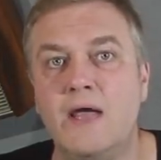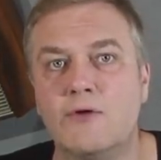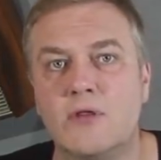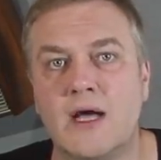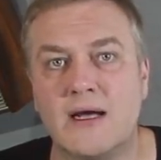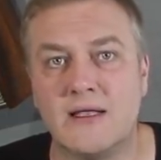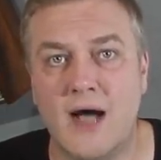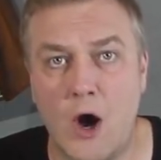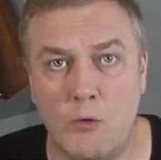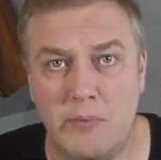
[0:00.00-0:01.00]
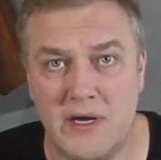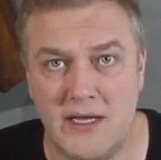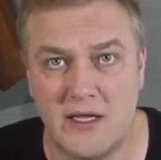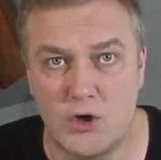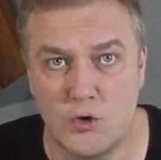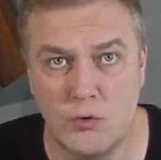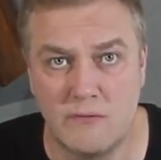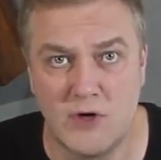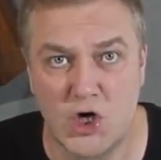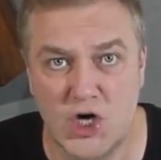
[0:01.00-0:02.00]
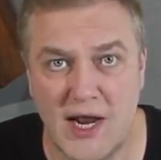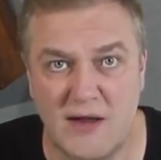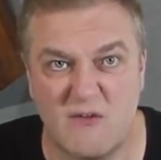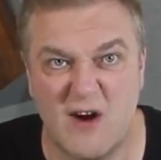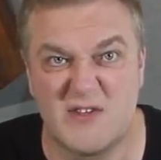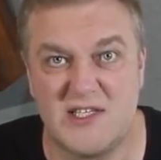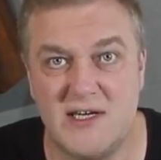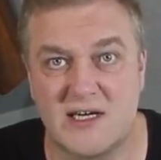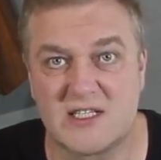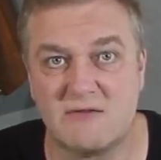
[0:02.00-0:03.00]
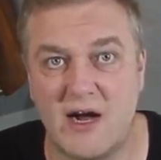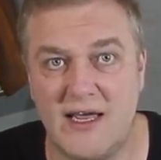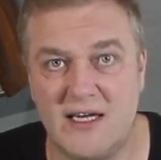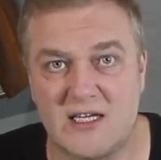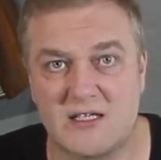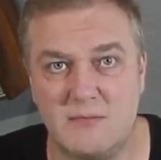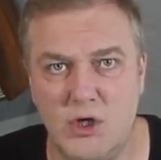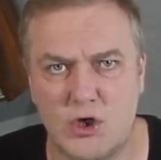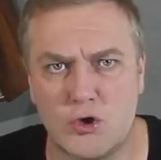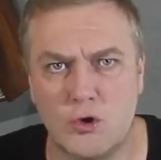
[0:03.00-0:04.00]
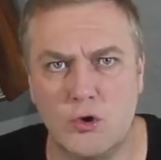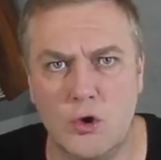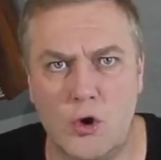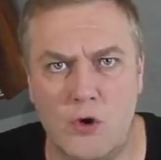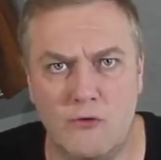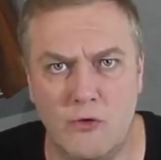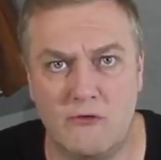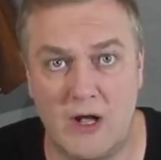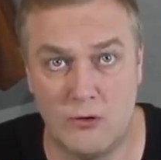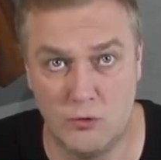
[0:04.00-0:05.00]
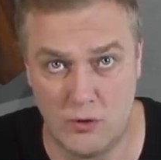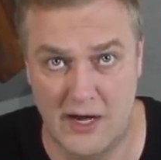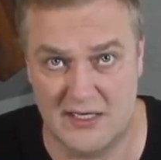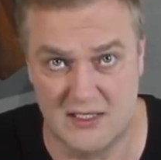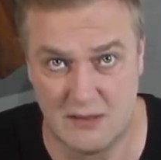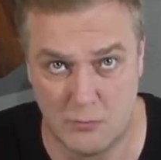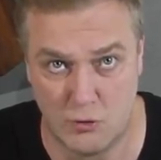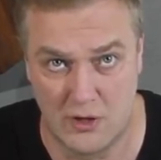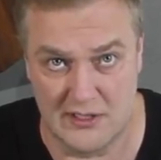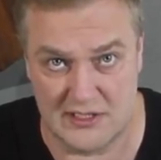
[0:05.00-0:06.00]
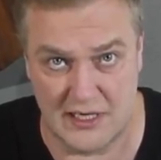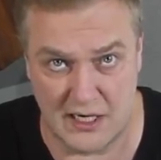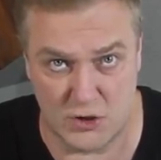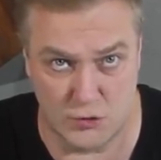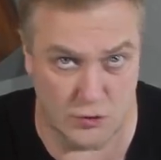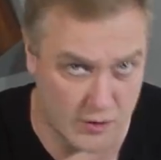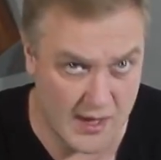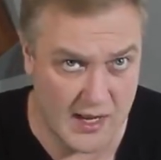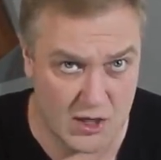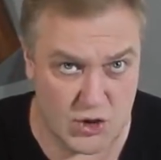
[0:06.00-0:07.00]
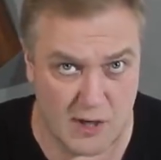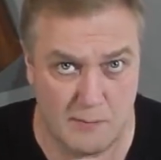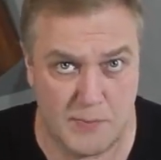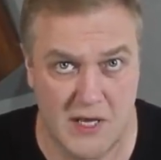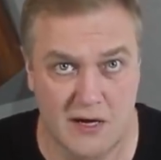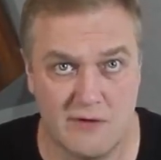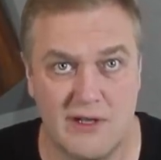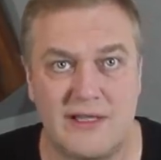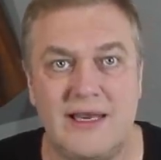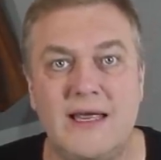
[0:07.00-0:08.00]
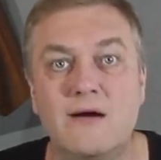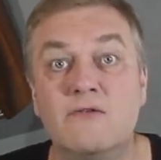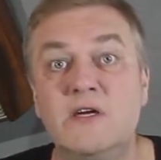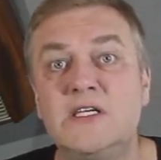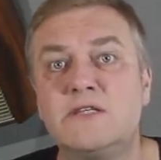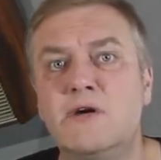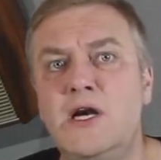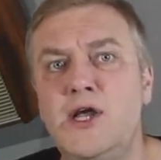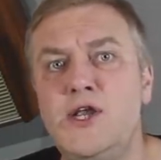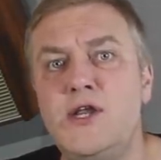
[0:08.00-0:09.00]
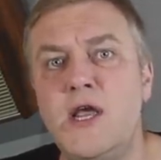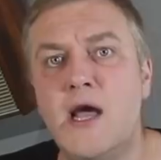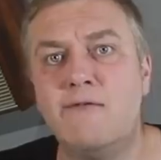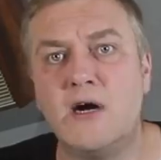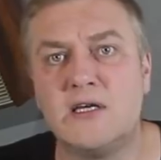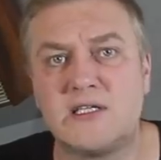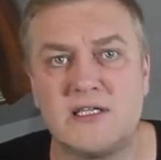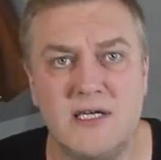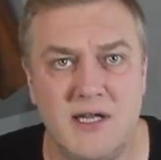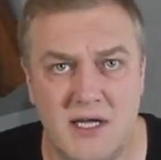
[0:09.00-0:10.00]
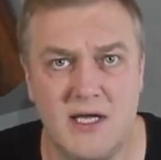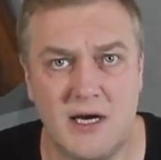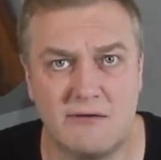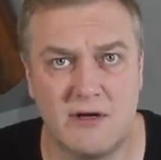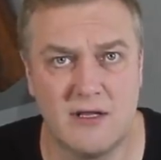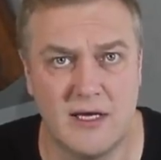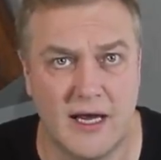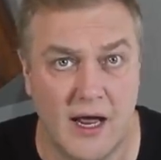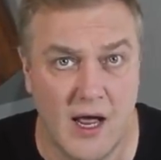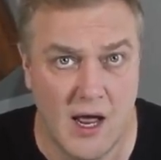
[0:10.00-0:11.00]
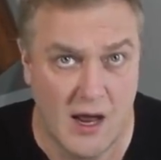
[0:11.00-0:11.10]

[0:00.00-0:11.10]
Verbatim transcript: И вот тогда упыри начнут визжать во всех своих СМИ, что новую волну, гораздо более страшную, чем первые три, вызвали невакцинированные.